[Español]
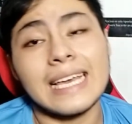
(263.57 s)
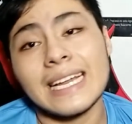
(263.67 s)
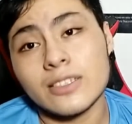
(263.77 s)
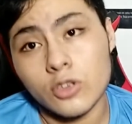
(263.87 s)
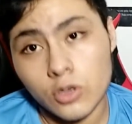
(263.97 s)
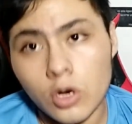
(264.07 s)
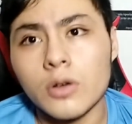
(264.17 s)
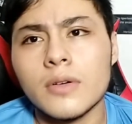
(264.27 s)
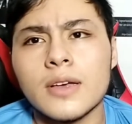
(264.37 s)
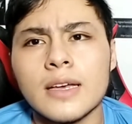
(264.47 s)
quieras o
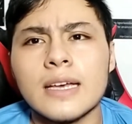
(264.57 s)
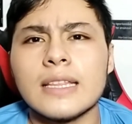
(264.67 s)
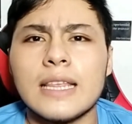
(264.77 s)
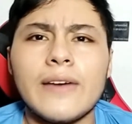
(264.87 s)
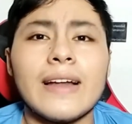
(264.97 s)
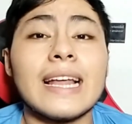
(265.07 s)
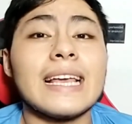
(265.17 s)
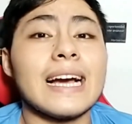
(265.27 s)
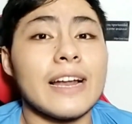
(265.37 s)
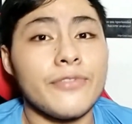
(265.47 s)
no, te van a
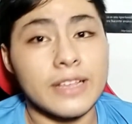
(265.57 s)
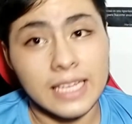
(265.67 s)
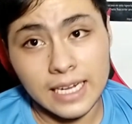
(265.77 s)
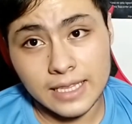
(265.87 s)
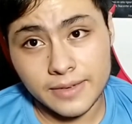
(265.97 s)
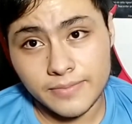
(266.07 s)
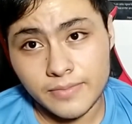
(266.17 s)
llegar a afectar a ti.